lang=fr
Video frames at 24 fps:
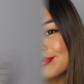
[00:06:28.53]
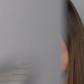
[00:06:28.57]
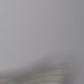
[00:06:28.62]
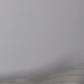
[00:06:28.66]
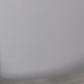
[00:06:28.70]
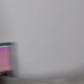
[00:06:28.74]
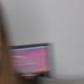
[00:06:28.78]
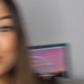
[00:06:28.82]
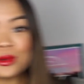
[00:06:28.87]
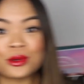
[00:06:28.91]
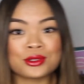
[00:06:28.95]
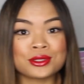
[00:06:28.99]

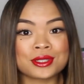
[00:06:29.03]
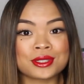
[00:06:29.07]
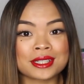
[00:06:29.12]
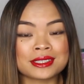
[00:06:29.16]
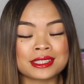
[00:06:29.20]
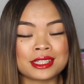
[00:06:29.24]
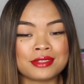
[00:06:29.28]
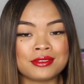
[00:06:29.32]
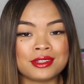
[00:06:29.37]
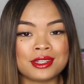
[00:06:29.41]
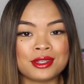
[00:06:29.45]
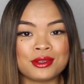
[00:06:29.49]
Et pour
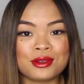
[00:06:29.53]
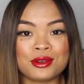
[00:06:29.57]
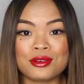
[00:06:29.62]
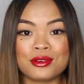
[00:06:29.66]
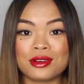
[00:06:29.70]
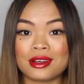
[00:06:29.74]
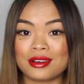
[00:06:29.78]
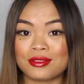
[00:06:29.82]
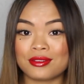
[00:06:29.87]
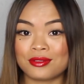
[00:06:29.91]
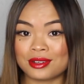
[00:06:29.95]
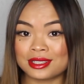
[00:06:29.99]
clôturer cette vidéo,
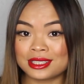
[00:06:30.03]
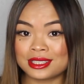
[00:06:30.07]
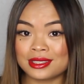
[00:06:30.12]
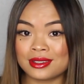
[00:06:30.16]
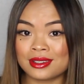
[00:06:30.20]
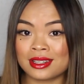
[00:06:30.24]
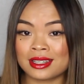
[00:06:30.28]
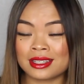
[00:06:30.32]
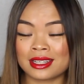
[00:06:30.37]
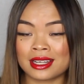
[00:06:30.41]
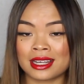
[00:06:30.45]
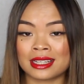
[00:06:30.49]

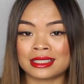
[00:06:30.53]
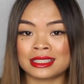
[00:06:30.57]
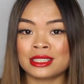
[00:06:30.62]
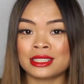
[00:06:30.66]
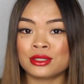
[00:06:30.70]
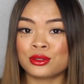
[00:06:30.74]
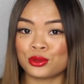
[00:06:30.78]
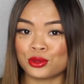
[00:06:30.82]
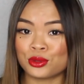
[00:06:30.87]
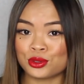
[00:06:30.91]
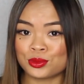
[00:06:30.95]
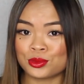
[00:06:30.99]
voici les derniers
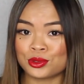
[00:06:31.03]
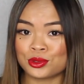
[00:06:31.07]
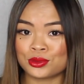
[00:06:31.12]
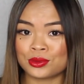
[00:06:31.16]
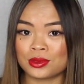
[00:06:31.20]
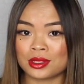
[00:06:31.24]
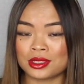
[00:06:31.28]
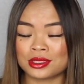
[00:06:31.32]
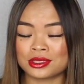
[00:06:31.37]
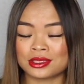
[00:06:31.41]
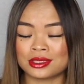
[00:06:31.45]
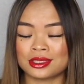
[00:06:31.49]
articles que je me
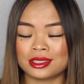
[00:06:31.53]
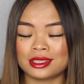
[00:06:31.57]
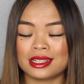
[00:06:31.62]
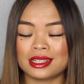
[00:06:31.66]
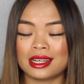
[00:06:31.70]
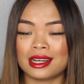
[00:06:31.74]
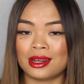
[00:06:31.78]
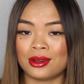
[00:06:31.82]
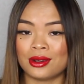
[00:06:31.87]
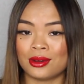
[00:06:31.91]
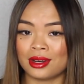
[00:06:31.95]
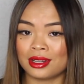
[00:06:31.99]
suis acheté.
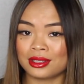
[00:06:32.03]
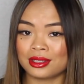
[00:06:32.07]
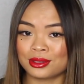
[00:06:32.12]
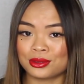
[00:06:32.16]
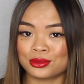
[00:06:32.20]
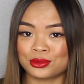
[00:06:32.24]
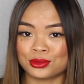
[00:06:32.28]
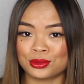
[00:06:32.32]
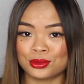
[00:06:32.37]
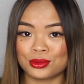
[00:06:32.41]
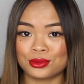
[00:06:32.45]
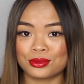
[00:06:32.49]
Alors
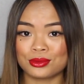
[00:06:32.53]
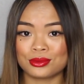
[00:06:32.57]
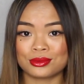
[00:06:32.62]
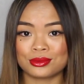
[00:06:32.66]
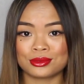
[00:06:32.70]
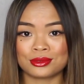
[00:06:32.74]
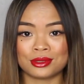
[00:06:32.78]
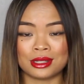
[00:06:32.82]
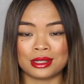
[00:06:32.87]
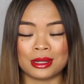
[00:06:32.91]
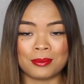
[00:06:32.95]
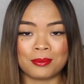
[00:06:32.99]
attention,
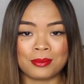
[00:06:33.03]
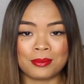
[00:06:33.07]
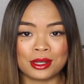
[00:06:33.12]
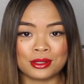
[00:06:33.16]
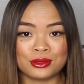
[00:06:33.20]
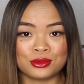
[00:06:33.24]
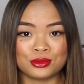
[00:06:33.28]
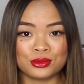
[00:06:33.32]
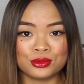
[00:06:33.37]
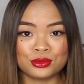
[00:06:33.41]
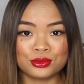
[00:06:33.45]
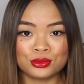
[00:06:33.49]
ce n'est
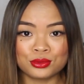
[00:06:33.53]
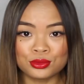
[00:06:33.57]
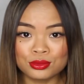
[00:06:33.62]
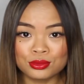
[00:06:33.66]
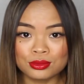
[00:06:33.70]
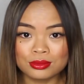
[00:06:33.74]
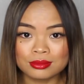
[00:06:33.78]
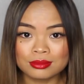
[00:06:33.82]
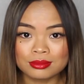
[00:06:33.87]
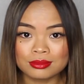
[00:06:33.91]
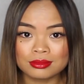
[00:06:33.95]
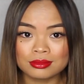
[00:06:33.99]
pas du
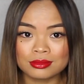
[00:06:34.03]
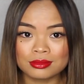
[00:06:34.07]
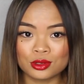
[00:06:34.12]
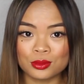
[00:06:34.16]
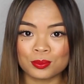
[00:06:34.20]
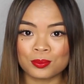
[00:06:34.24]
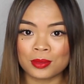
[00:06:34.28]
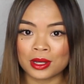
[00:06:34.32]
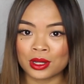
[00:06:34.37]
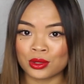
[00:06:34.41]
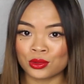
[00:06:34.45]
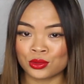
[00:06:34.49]
tout
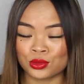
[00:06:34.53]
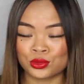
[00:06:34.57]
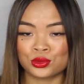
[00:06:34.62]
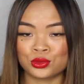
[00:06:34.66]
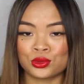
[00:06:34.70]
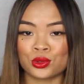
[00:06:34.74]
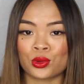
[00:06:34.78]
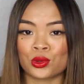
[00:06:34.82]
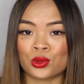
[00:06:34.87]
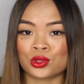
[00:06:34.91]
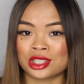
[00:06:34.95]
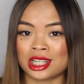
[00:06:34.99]
une paire de
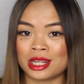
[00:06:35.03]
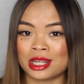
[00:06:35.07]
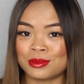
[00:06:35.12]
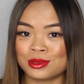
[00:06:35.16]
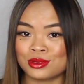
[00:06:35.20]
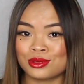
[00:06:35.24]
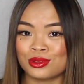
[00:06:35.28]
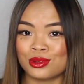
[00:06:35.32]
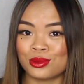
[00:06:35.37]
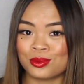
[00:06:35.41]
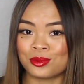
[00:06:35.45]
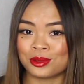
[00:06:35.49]
chaussures que j'ai
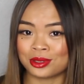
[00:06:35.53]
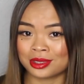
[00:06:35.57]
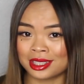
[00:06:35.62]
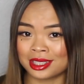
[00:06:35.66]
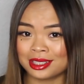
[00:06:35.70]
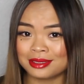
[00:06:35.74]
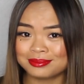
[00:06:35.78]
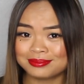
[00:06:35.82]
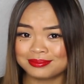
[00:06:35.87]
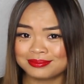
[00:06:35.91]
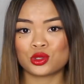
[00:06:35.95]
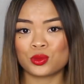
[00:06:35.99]
l'habitude de
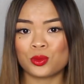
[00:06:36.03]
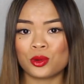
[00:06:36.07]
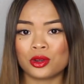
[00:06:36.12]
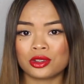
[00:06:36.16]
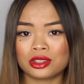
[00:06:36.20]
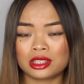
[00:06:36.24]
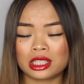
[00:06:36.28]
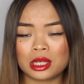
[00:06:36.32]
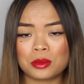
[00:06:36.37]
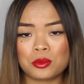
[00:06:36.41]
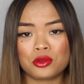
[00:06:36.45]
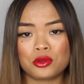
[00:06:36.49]
porter. Je
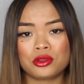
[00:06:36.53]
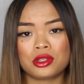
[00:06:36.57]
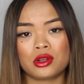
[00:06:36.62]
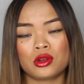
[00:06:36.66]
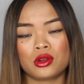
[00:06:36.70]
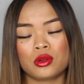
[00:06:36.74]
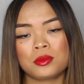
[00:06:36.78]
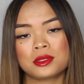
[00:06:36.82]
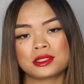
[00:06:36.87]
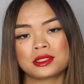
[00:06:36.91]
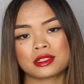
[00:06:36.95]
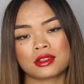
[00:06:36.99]
porte très peu de
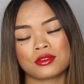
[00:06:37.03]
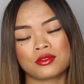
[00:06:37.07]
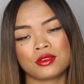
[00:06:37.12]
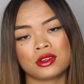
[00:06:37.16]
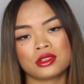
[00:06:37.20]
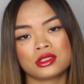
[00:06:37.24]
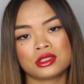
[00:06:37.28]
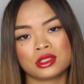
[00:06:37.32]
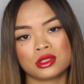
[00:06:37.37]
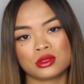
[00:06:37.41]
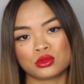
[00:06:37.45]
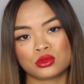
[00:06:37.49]
talons parce qu'en
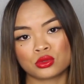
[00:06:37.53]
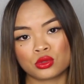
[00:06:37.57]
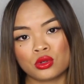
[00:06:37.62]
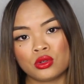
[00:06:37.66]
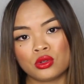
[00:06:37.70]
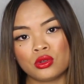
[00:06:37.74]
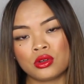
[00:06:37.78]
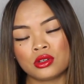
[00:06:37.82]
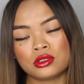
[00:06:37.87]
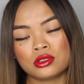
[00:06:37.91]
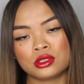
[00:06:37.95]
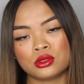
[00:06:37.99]
fait j'ai une
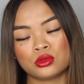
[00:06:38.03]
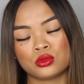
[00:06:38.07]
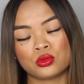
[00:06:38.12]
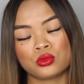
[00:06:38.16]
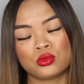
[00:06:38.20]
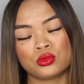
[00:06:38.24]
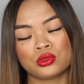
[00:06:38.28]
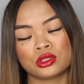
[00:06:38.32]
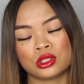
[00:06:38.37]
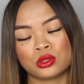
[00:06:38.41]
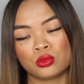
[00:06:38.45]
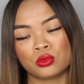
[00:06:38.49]
scoliose et du
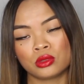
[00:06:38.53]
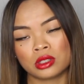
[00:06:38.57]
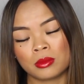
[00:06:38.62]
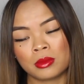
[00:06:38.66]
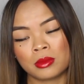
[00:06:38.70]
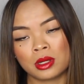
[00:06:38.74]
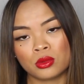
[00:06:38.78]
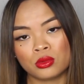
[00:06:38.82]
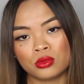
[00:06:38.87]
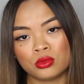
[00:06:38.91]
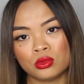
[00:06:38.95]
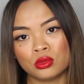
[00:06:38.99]
coup j'ai tout le temps mal au